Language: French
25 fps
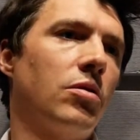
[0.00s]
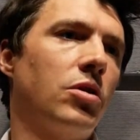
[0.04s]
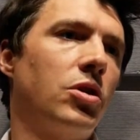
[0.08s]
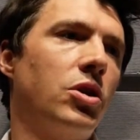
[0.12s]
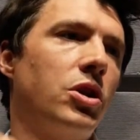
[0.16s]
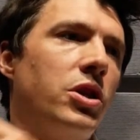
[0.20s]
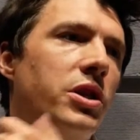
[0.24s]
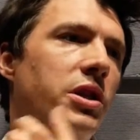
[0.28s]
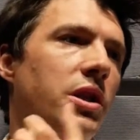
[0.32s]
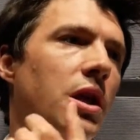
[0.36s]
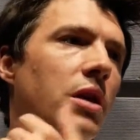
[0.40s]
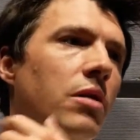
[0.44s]

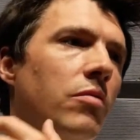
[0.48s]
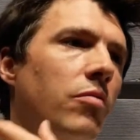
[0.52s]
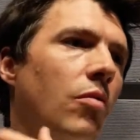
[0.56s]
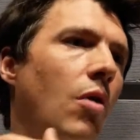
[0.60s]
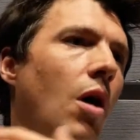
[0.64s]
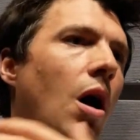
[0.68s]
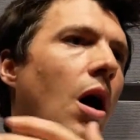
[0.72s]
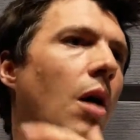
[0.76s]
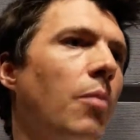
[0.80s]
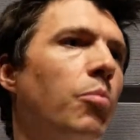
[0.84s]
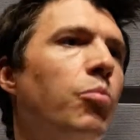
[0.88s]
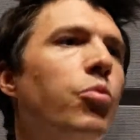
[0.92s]
qui,
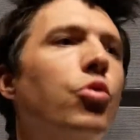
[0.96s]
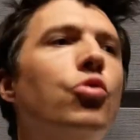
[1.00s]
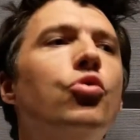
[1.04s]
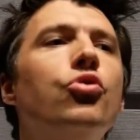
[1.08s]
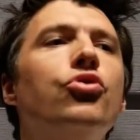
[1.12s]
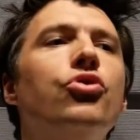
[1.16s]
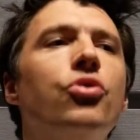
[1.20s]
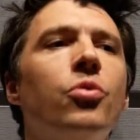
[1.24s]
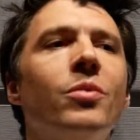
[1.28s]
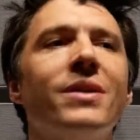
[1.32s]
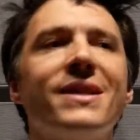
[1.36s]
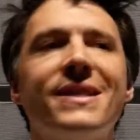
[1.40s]
a beaucoup
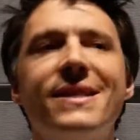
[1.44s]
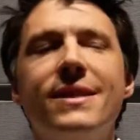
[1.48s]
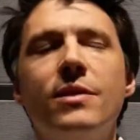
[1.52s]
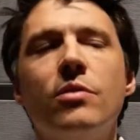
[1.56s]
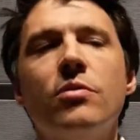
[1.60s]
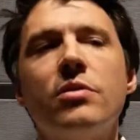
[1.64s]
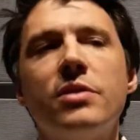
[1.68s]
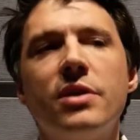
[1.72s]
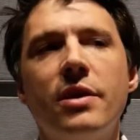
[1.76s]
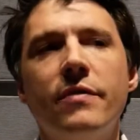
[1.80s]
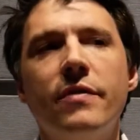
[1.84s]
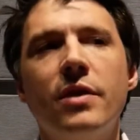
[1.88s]
de
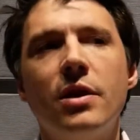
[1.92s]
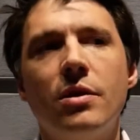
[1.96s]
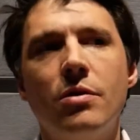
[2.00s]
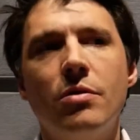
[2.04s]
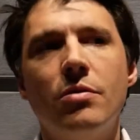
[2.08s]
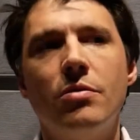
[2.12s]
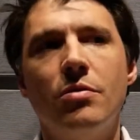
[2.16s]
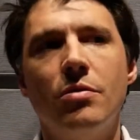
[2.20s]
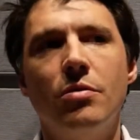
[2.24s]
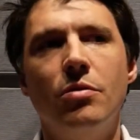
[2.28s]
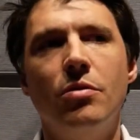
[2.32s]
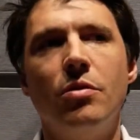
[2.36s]
coïncidences avec
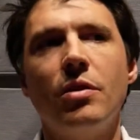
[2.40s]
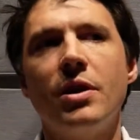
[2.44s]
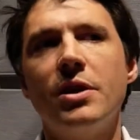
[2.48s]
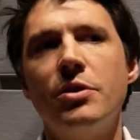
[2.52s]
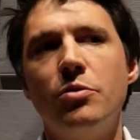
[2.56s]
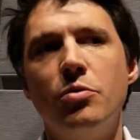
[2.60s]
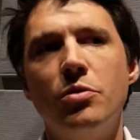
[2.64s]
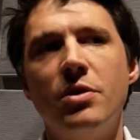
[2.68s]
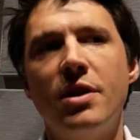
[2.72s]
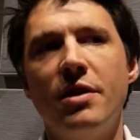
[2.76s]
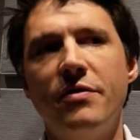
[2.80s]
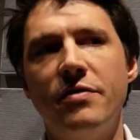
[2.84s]
euh, le
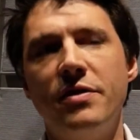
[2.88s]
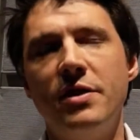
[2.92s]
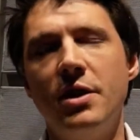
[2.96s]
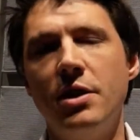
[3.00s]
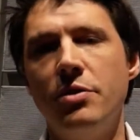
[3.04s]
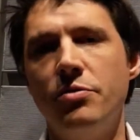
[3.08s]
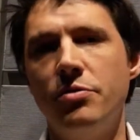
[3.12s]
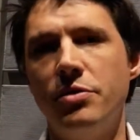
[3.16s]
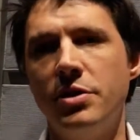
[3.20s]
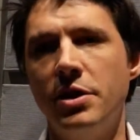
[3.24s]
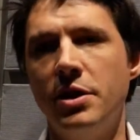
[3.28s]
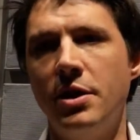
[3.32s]
résultat
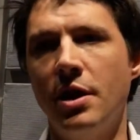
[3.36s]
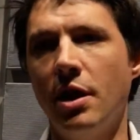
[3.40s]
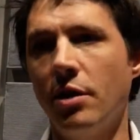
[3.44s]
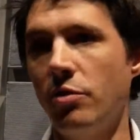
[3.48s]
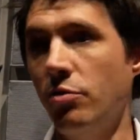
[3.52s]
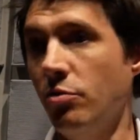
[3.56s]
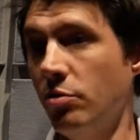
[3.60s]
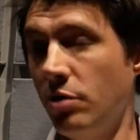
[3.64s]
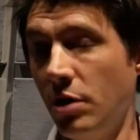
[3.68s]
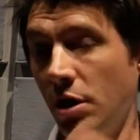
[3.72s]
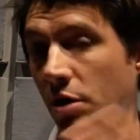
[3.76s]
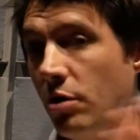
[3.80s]
final du
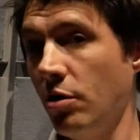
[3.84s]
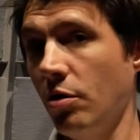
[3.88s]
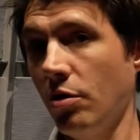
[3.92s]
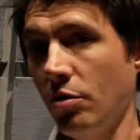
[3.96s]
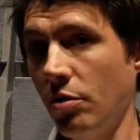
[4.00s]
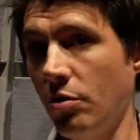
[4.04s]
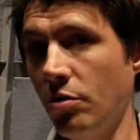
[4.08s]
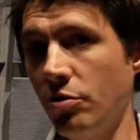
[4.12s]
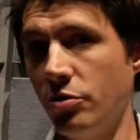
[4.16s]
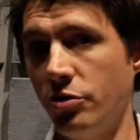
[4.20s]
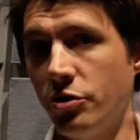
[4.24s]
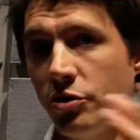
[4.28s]
scénario. D'ailleurs,
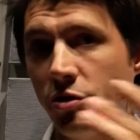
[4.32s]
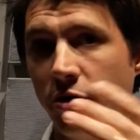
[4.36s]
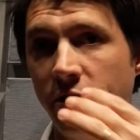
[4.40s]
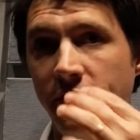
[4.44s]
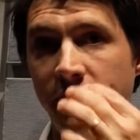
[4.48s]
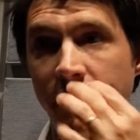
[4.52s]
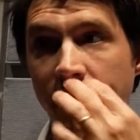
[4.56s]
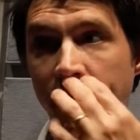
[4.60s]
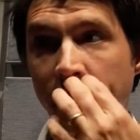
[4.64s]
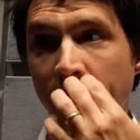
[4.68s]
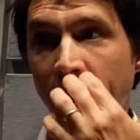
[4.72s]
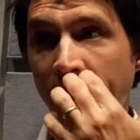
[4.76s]
euh, Jean
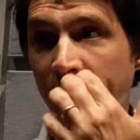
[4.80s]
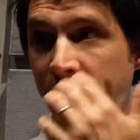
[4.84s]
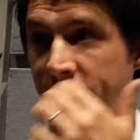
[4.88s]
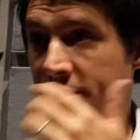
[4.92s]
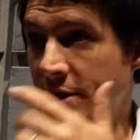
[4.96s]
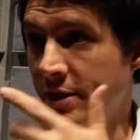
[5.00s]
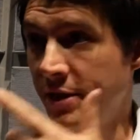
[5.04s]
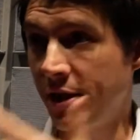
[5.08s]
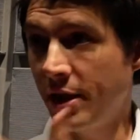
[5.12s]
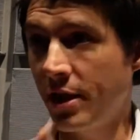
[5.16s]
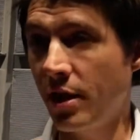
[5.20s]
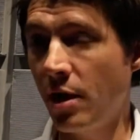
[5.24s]
Desvilliers les
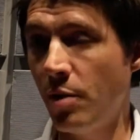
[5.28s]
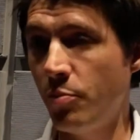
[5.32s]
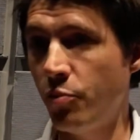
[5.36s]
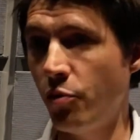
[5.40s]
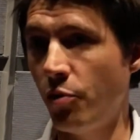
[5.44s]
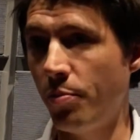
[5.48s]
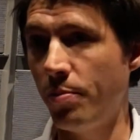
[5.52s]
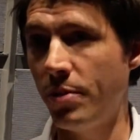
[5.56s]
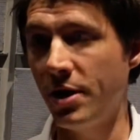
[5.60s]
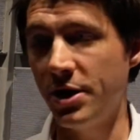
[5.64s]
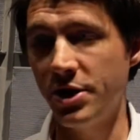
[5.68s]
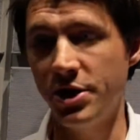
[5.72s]
attaquera
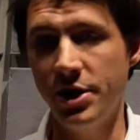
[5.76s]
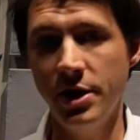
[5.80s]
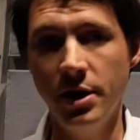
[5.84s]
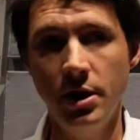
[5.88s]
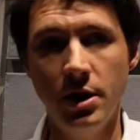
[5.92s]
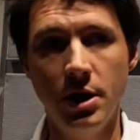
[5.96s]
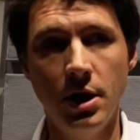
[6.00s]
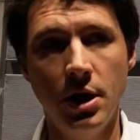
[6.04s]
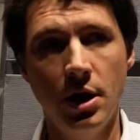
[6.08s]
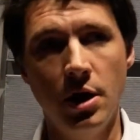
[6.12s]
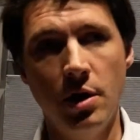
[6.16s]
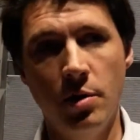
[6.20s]
pour plagiat,
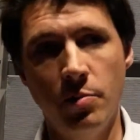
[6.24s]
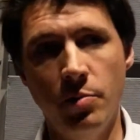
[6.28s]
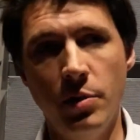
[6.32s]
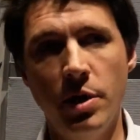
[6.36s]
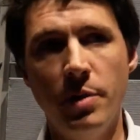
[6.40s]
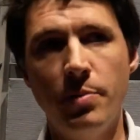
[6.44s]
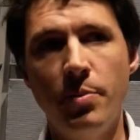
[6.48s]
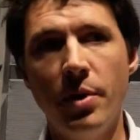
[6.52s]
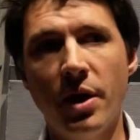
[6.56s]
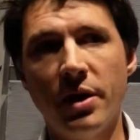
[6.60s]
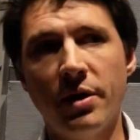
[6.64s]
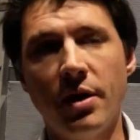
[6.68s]
mais
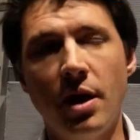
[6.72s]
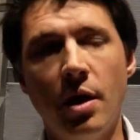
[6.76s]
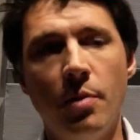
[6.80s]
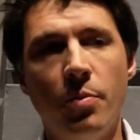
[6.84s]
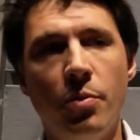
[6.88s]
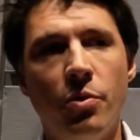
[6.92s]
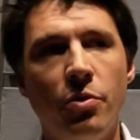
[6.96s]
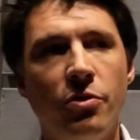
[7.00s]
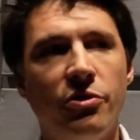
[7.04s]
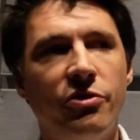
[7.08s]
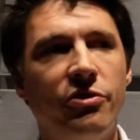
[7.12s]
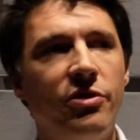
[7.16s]
il perdra le
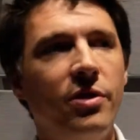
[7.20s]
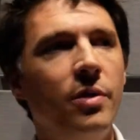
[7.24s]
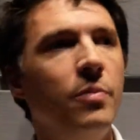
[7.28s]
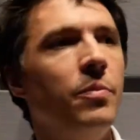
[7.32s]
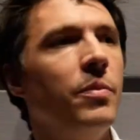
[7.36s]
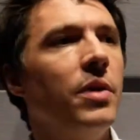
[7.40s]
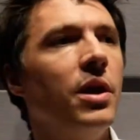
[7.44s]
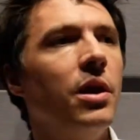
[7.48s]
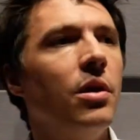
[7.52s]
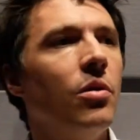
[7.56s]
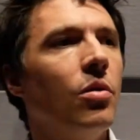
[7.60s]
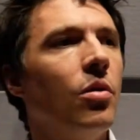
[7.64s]
procès,
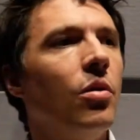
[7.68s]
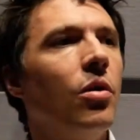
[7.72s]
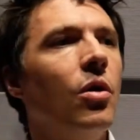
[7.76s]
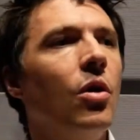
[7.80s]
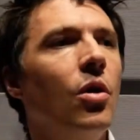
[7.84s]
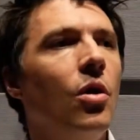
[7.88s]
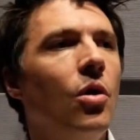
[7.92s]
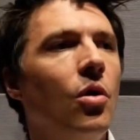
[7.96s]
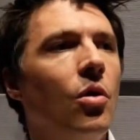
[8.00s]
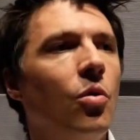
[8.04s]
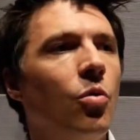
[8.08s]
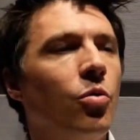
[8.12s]
mais
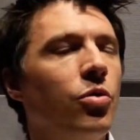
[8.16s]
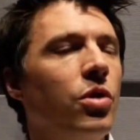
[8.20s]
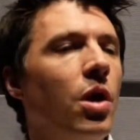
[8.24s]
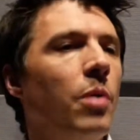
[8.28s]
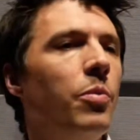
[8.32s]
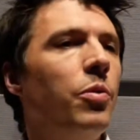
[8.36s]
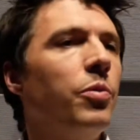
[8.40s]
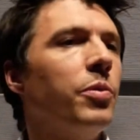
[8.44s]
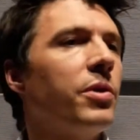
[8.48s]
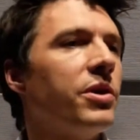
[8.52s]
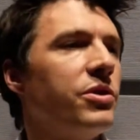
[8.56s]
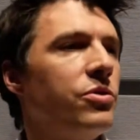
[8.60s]
on est à
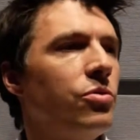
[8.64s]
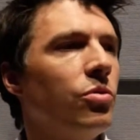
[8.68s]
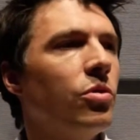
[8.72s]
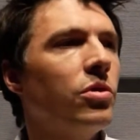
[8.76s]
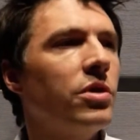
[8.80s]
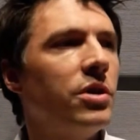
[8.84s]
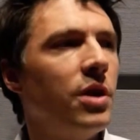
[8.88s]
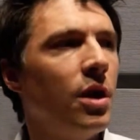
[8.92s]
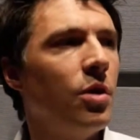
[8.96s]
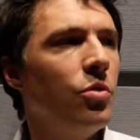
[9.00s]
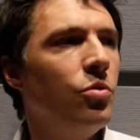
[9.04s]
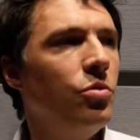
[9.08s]
peu près sûr
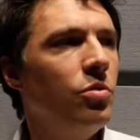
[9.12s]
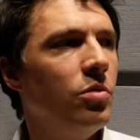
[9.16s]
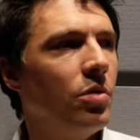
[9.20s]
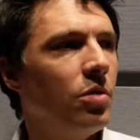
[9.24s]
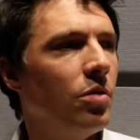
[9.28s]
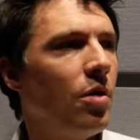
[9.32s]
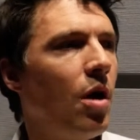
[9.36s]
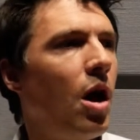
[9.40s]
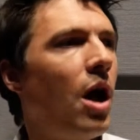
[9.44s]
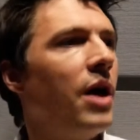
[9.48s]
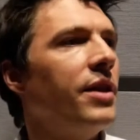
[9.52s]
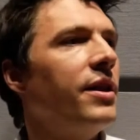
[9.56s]
qu'il y a eu
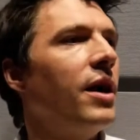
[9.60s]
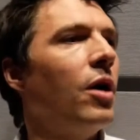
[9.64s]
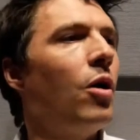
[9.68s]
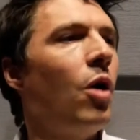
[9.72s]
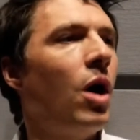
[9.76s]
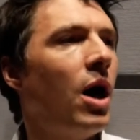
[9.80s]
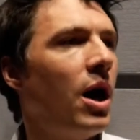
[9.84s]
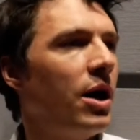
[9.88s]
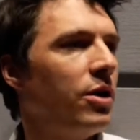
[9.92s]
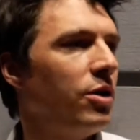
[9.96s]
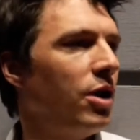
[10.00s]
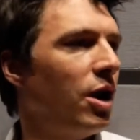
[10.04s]
un,
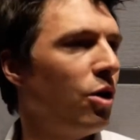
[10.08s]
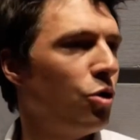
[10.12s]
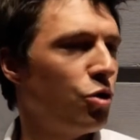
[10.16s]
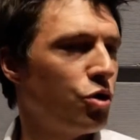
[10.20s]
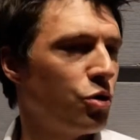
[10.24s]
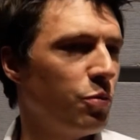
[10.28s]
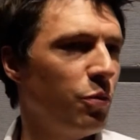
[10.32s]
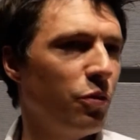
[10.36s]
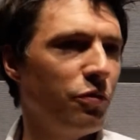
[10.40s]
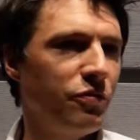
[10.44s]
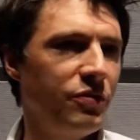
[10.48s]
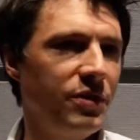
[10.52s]

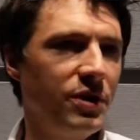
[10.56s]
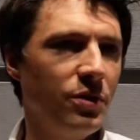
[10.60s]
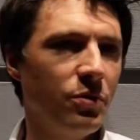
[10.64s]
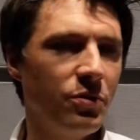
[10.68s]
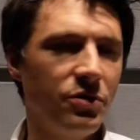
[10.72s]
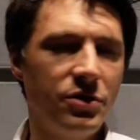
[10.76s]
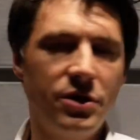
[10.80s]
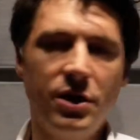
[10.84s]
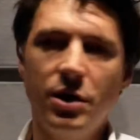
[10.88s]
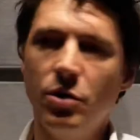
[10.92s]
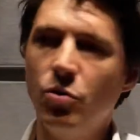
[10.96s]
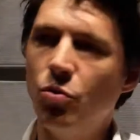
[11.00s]
arrangement
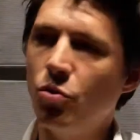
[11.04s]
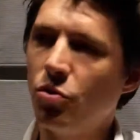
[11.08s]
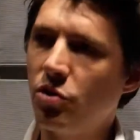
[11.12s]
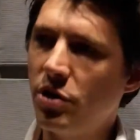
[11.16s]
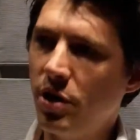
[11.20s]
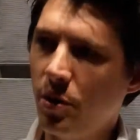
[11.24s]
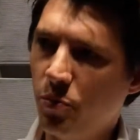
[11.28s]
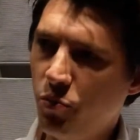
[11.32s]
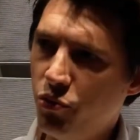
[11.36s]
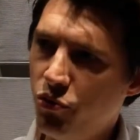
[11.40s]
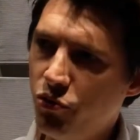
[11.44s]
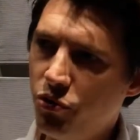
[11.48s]
financier. Donc
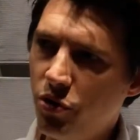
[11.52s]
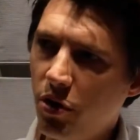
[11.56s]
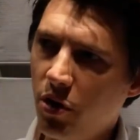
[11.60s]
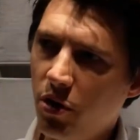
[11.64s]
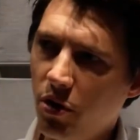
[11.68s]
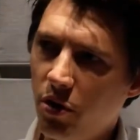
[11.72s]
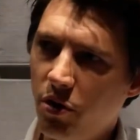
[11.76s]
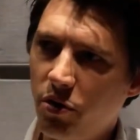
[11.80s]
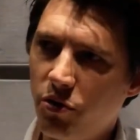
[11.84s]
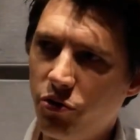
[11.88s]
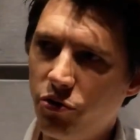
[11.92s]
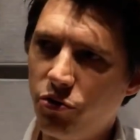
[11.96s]
il y a
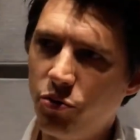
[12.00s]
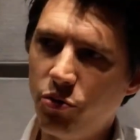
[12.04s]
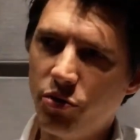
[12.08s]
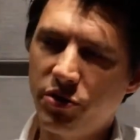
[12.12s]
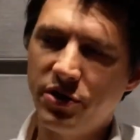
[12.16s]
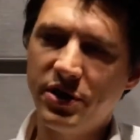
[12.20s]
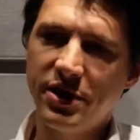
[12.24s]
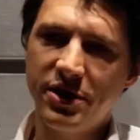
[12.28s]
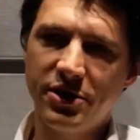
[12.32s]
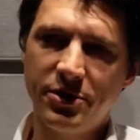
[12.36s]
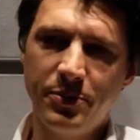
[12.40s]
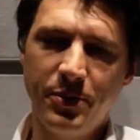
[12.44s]
plusieurs
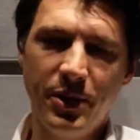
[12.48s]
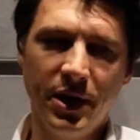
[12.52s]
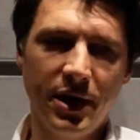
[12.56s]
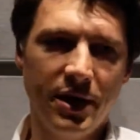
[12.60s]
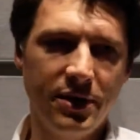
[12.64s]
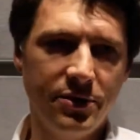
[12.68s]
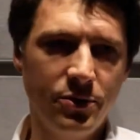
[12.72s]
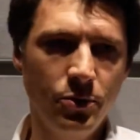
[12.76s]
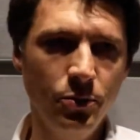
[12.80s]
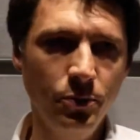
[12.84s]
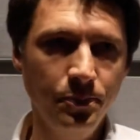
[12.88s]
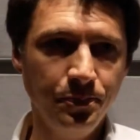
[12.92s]
sources
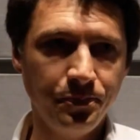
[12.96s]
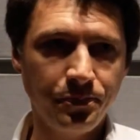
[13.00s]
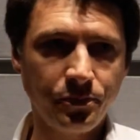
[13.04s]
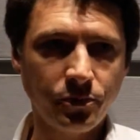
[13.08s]
d'inspiration.